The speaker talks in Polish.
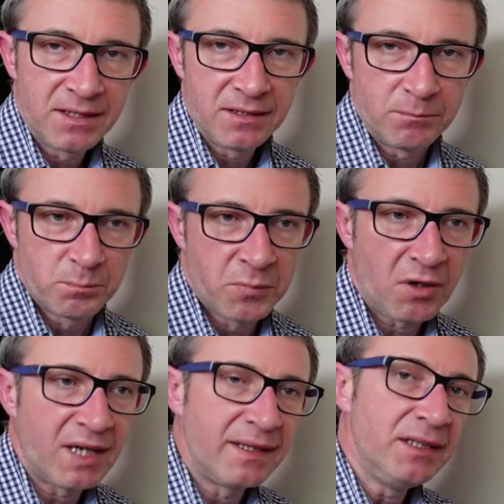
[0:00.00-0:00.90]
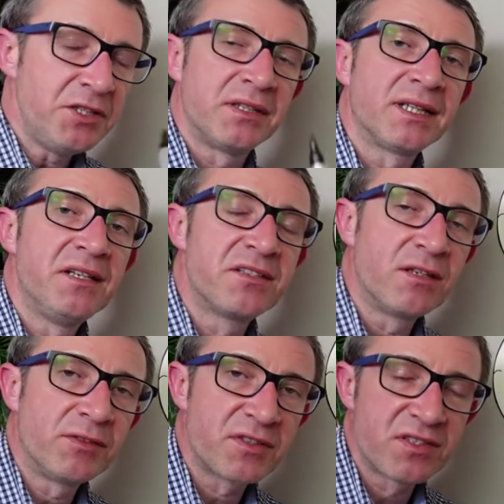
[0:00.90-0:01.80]
e, po analizie takiej
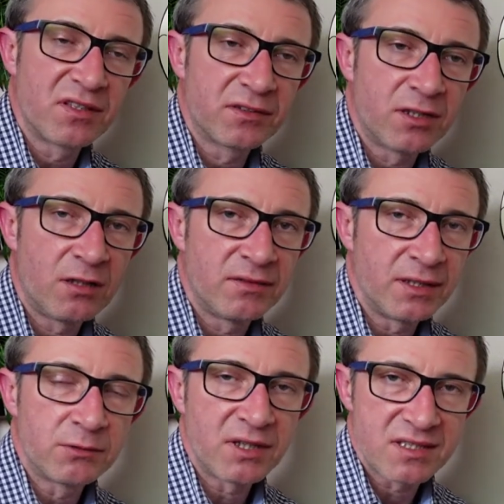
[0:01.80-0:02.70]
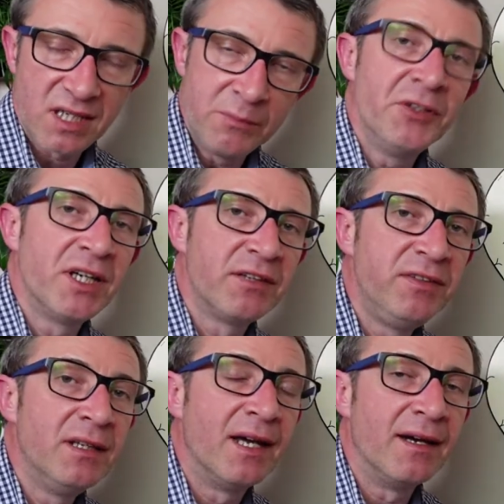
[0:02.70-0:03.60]
zdroworozsądkowej, która zajmuje
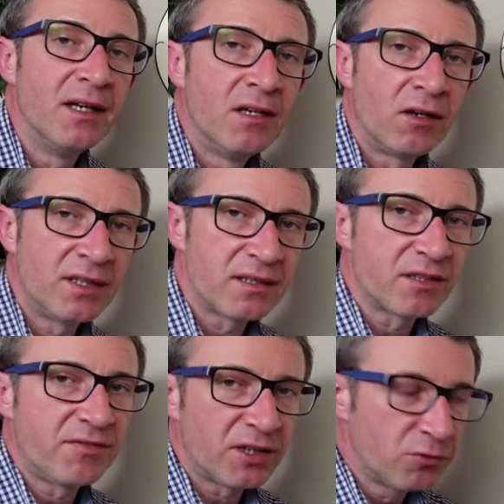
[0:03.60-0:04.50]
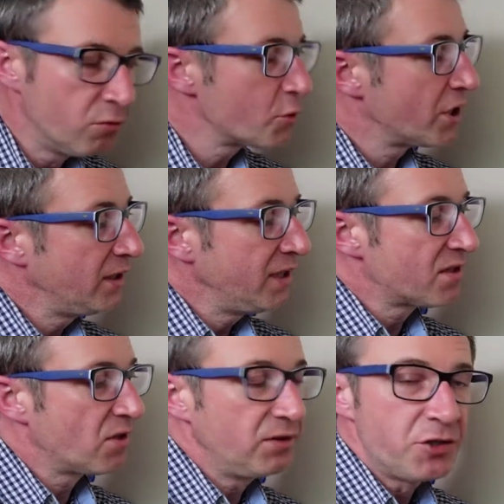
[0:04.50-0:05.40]
chwilę, ona trwa dłużej
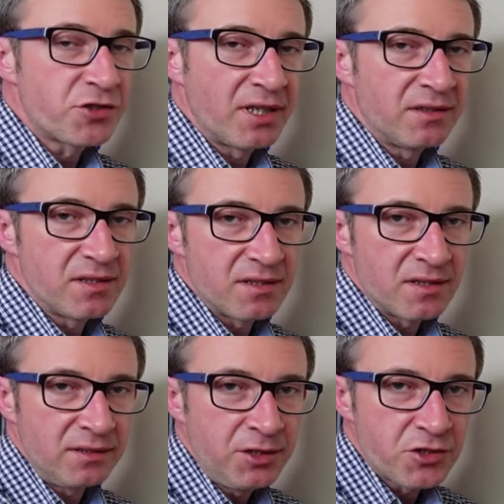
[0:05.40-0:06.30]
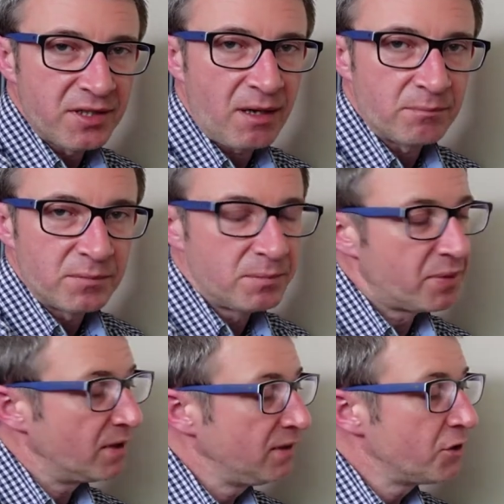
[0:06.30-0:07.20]
nieco niż, ten, niż, ta,
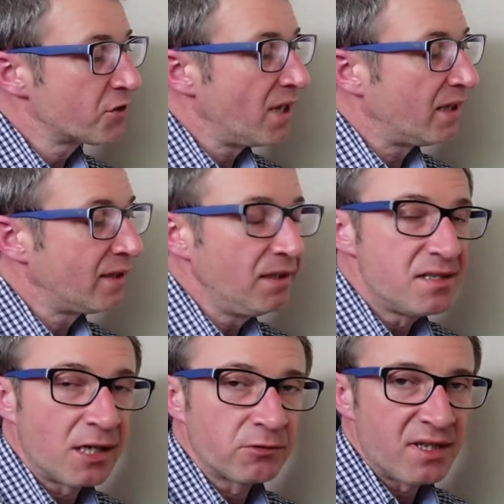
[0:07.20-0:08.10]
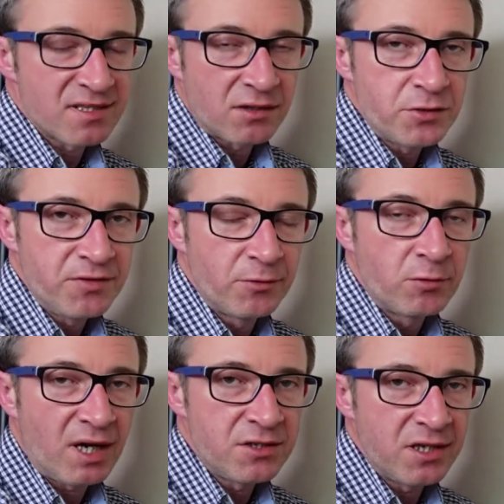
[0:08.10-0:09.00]
niż ta analiza, która zachodzi w
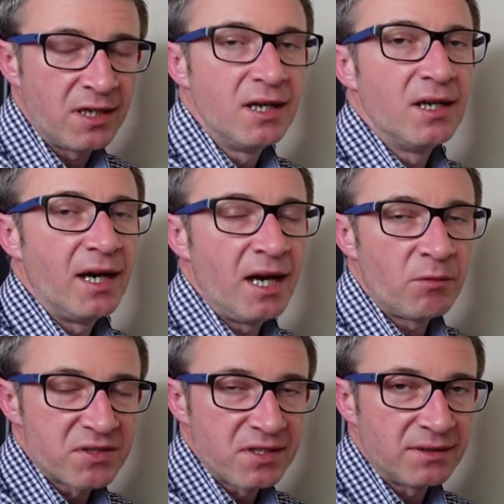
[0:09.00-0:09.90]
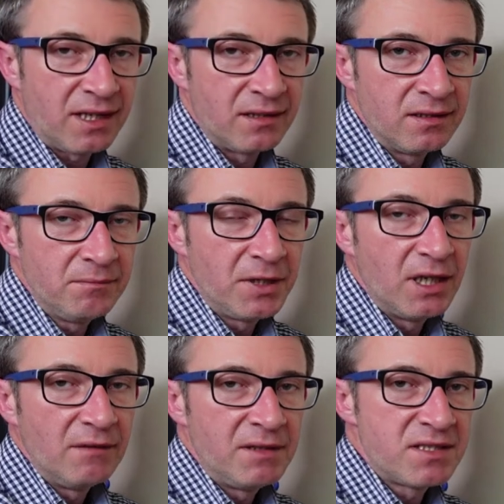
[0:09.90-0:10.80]
układzie emocjonalnym,
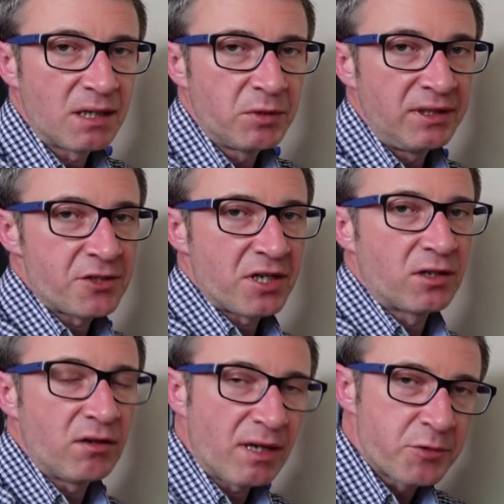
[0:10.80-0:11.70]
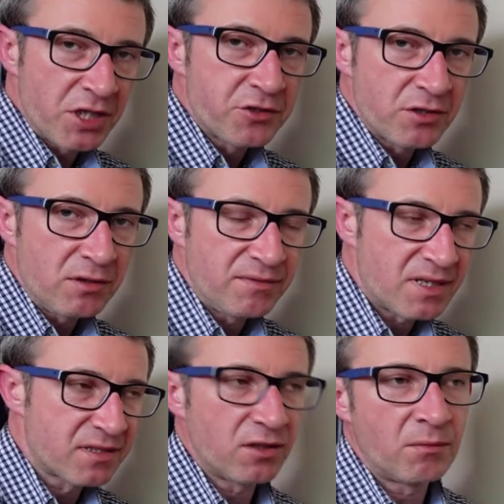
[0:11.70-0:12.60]
więc jakby nasza kora przedczołowa
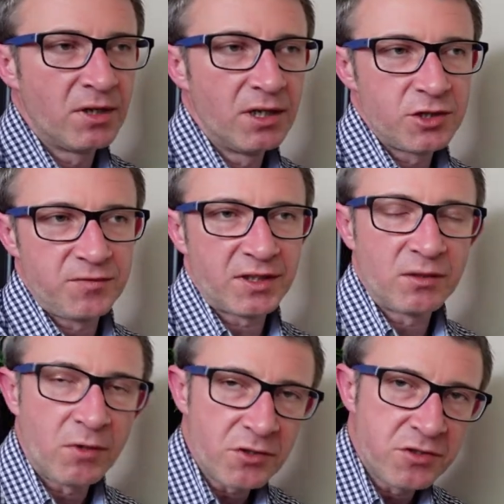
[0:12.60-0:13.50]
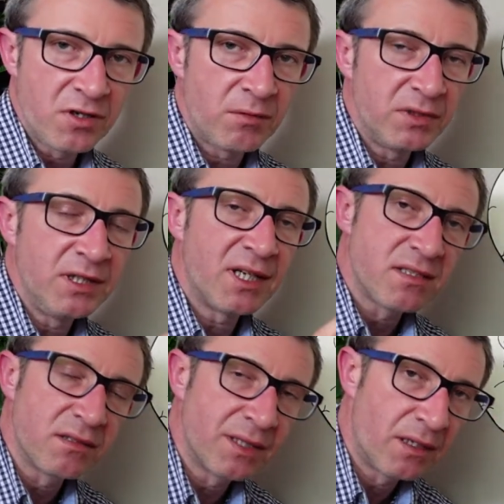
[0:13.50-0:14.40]
z tą świadomością i
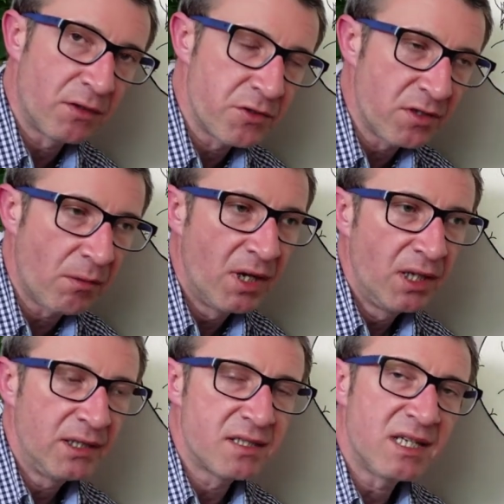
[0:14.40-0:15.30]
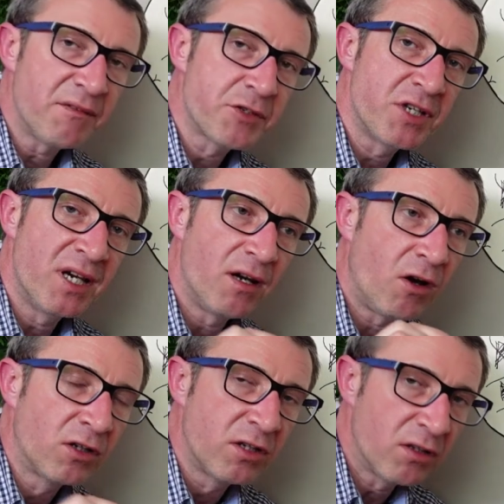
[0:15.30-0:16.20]
racjonalnością jest zawsze
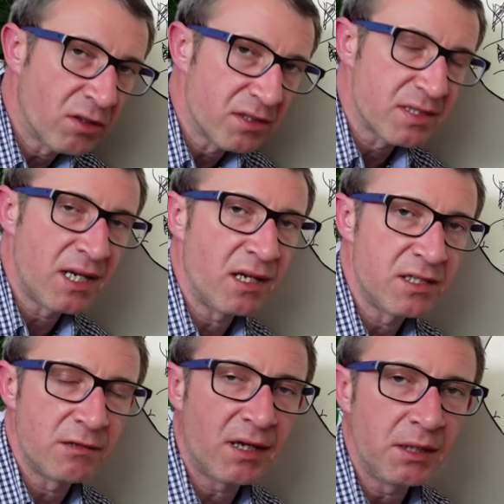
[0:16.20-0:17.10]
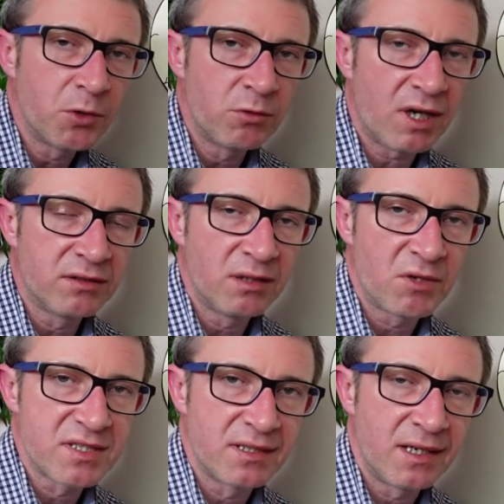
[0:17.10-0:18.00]
o krok za działaniem układu
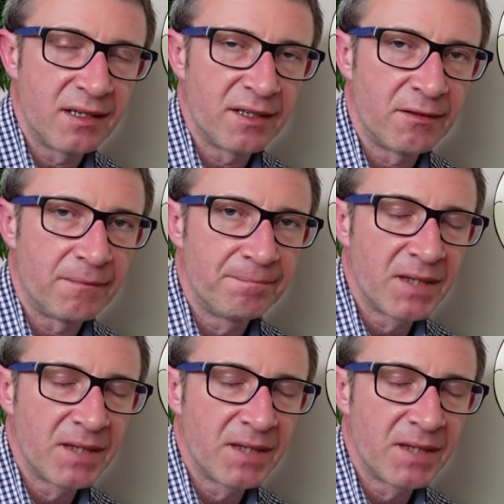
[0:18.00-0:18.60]
emocjonalnego.